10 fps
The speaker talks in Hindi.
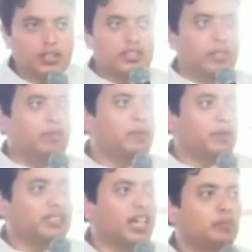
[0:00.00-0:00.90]
जब एक
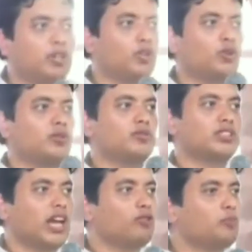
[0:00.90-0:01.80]
पंजाबी को
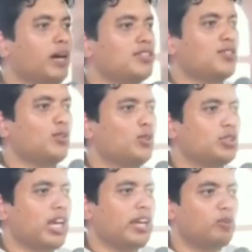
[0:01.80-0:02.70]
चाहे वो पास्टर हो
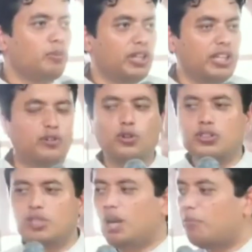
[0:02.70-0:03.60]
चाहे वो बिलीवर हो
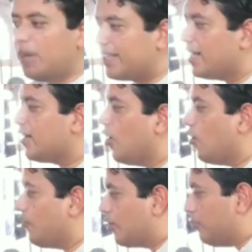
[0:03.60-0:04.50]
जब अमेरिका का
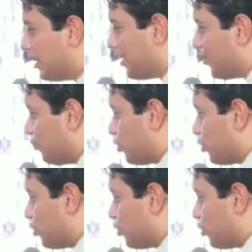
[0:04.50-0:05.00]
ऑफर मिलता है तो वो